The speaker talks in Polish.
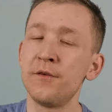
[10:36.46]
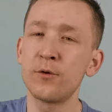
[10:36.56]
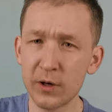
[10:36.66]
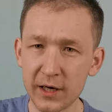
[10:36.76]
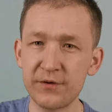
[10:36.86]

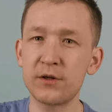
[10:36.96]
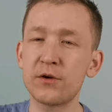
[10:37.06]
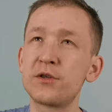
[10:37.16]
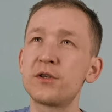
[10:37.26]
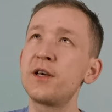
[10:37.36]
w Górach
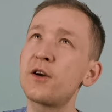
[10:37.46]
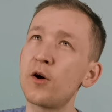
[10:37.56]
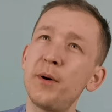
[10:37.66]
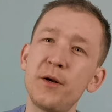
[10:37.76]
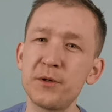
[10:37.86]
Świętokrzyskich
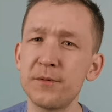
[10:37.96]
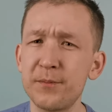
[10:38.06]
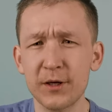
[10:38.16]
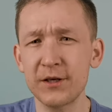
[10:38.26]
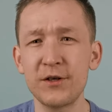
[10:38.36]
kąpaliśmy się.
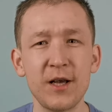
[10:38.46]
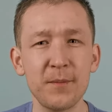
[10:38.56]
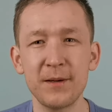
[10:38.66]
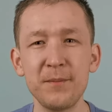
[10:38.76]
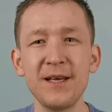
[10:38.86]
Praktycznie nie
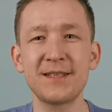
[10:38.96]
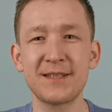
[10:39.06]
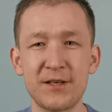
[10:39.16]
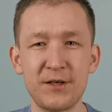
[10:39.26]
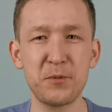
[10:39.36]
ma
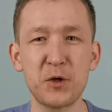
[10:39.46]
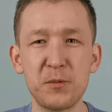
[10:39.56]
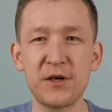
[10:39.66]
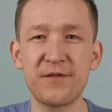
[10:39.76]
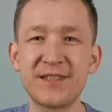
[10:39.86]
miejsca, gdzie
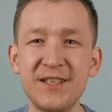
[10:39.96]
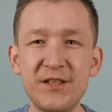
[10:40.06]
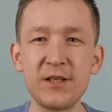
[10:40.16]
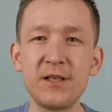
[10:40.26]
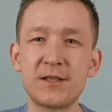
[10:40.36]
byśmy się
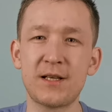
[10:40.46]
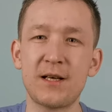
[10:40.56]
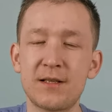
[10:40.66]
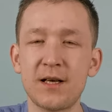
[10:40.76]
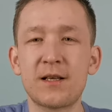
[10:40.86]
wstydzili
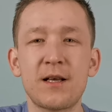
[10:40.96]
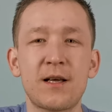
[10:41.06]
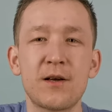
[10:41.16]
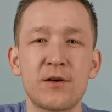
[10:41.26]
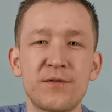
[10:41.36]
tak,
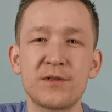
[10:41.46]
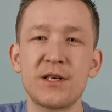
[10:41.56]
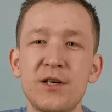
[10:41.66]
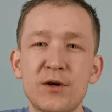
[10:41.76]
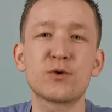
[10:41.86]
takie
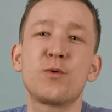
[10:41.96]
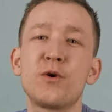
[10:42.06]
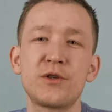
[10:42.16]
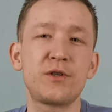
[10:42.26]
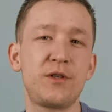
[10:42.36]
rozwiązanie
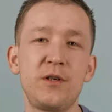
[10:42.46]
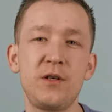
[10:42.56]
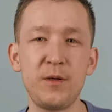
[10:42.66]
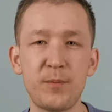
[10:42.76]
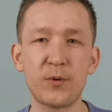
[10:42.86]
rozłożyć
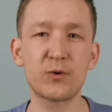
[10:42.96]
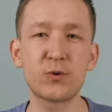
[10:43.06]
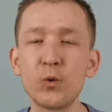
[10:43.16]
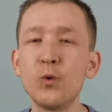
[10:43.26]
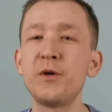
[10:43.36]
i po
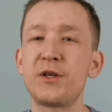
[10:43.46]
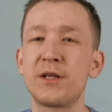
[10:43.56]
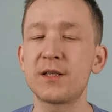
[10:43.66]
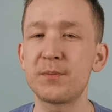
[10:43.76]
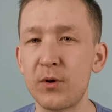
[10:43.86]
prostu umyć się
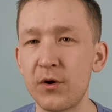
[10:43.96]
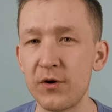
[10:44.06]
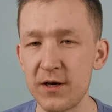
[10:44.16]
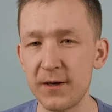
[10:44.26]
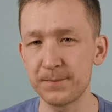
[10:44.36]
na
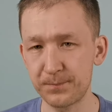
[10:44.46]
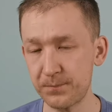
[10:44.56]
spokojnie.